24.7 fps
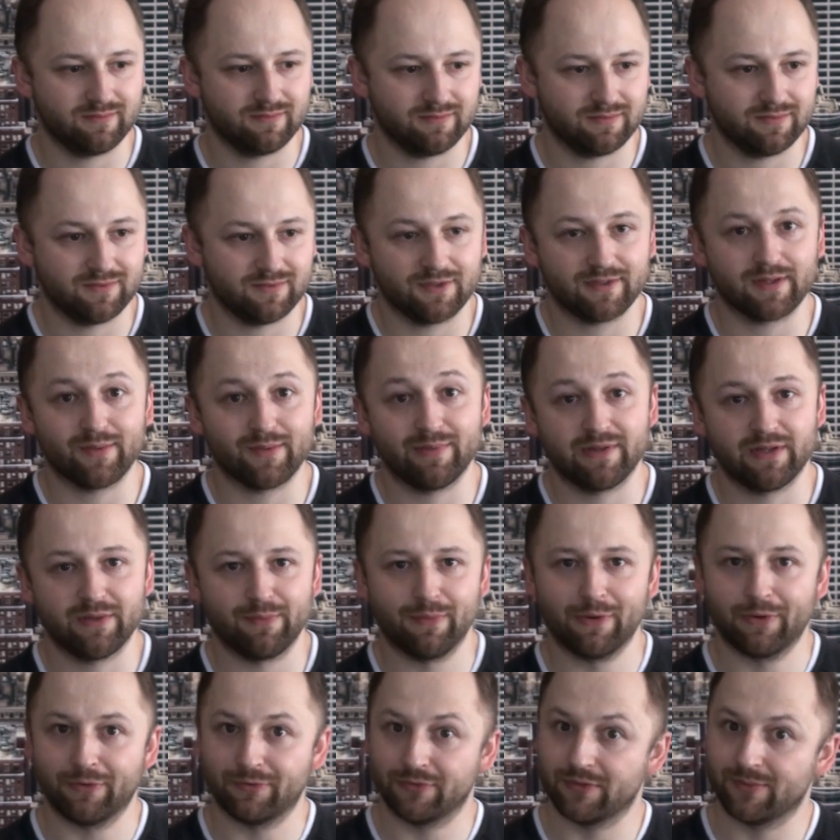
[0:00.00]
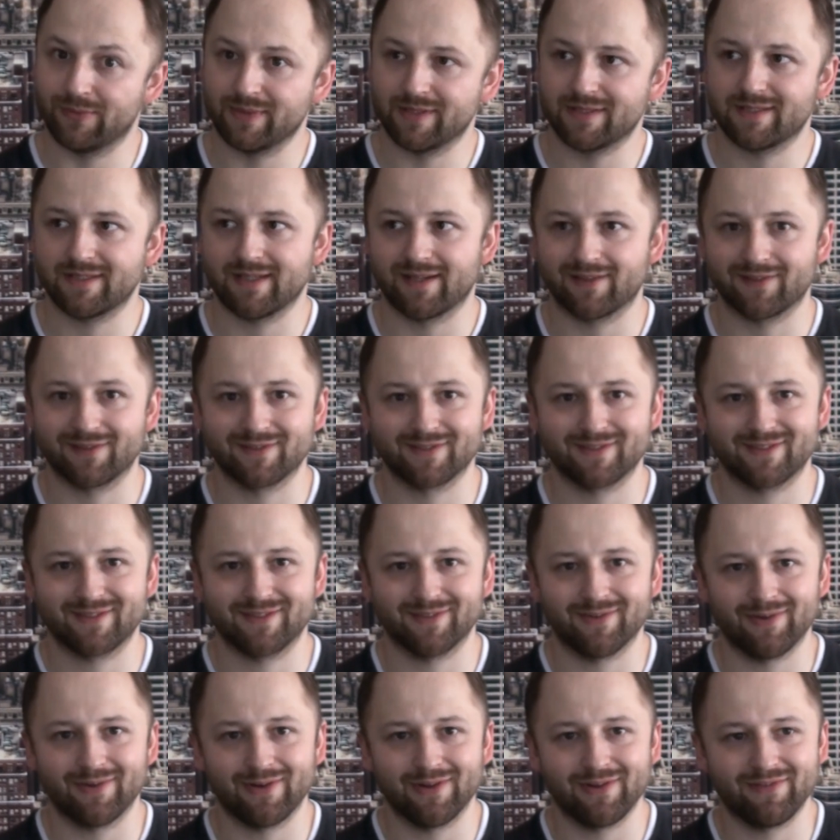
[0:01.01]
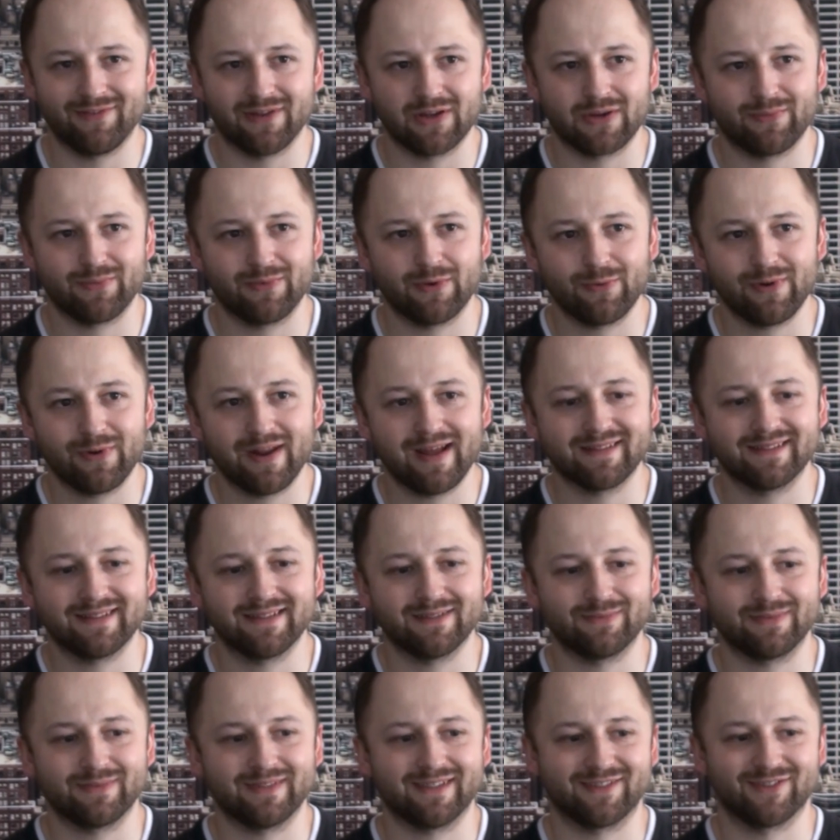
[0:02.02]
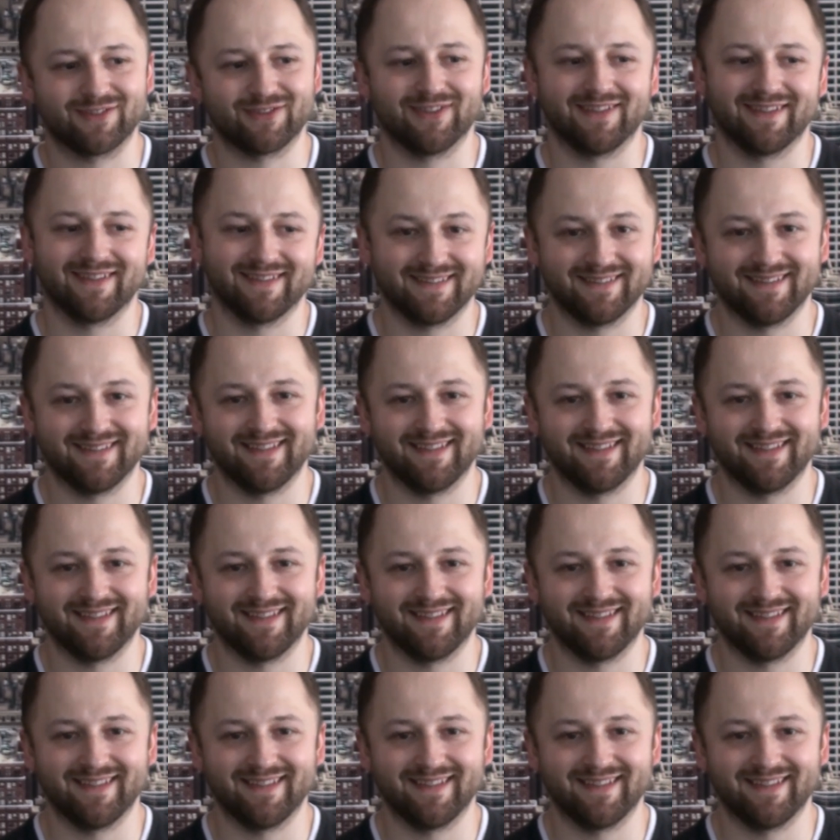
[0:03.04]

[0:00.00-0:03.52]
Notabene mogą to być starty z Oliwierem Rowlandem, także